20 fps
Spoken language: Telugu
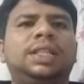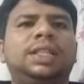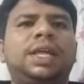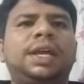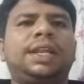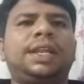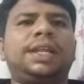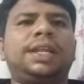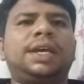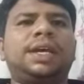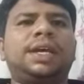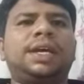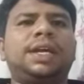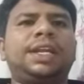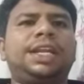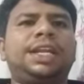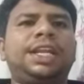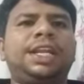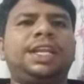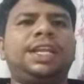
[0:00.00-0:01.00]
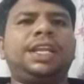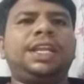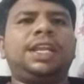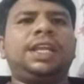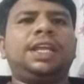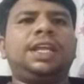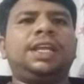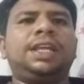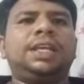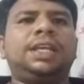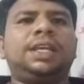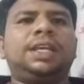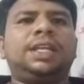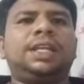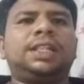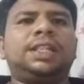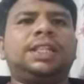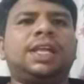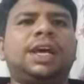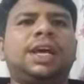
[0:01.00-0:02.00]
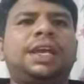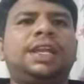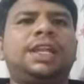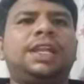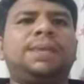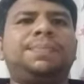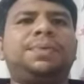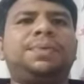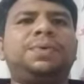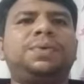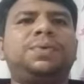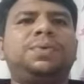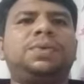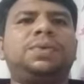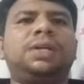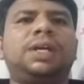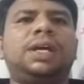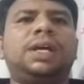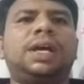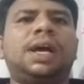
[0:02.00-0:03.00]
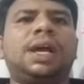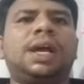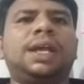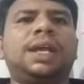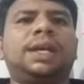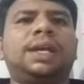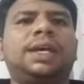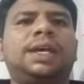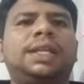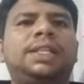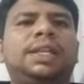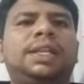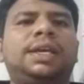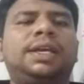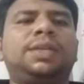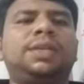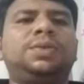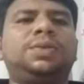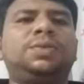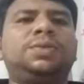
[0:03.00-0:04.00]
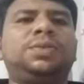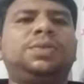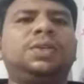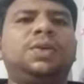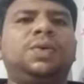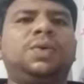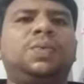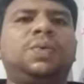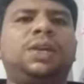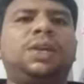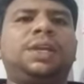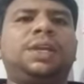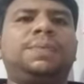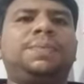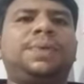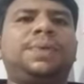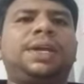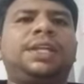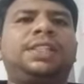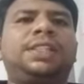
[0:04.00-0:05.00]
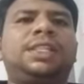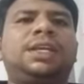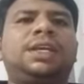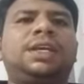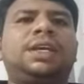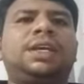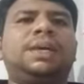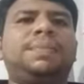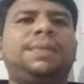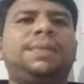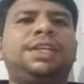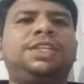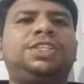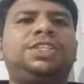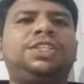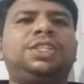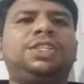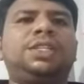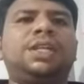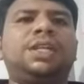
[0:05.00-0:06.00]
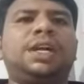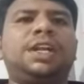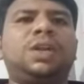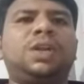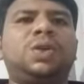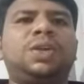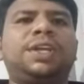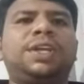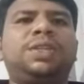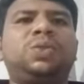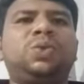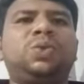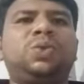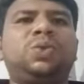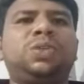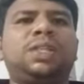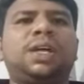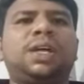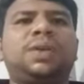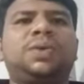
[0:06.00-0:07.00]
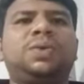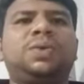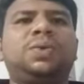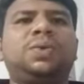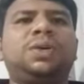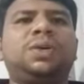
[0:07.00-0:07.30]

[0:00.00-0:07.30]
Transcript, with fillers: దాని యొక్క నీటిని తాకినప్పుడు ఆ యొక్క కదలికను వారు ఎప్పుడైతే గమనించి దానిలోనికి దూకుతారో